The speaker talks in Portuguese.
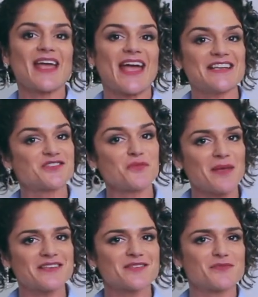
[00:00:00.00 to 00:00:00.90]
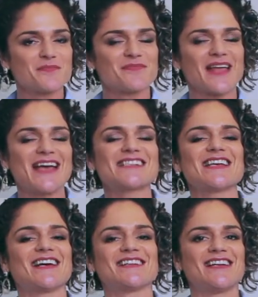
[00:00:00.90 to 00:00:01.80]
É isso mesmo. Essa
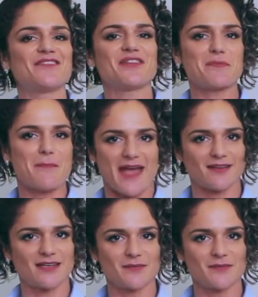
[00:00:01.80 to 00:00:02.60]
é a Delivery Bag.